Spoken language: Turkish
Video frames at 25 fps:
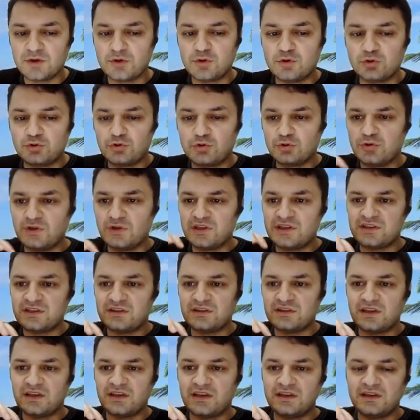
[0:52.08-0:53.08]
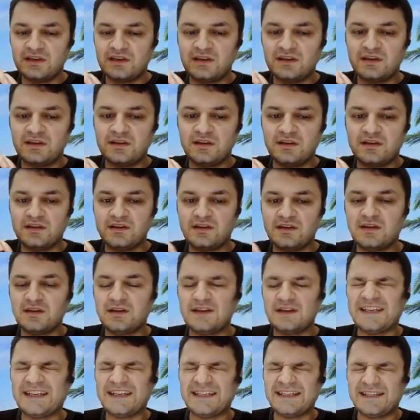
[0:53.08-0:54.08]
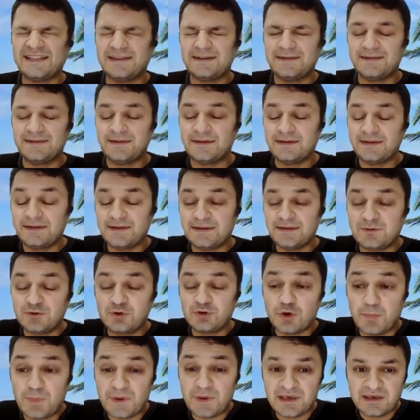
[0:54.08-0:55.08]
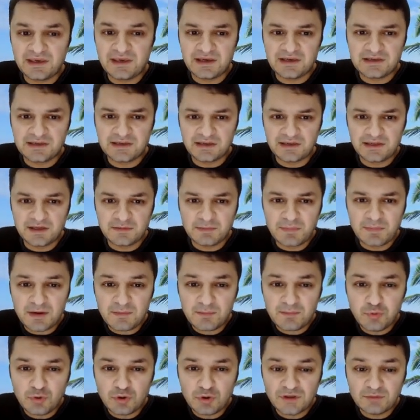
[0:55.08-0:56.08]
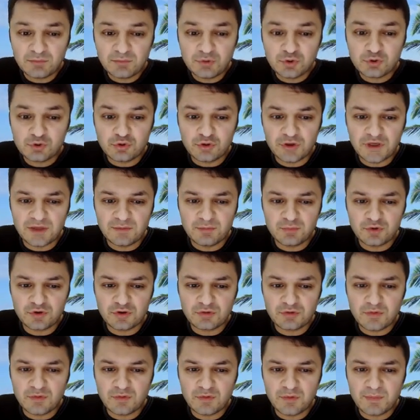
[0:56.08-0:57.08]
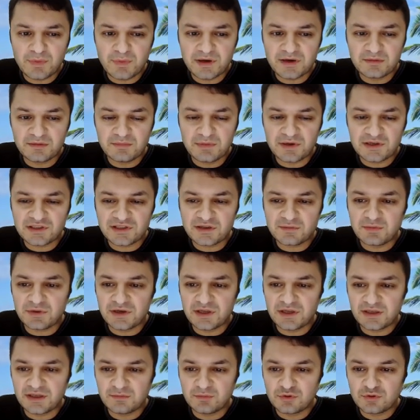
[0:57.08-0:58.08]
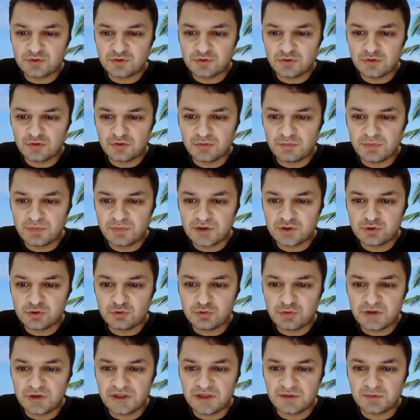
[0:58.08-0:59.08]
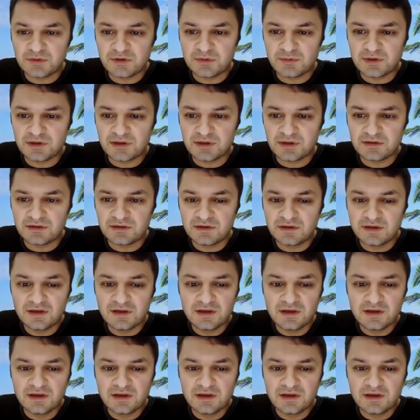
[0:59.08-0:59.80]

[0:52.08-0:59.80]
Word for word: kutunun içindeki e, köpek yiyecektir. Bak bu anlamını söylemiyorum ama. Bakın başka bir anlamını söylüyorum. Bakın şu anlamına bakın.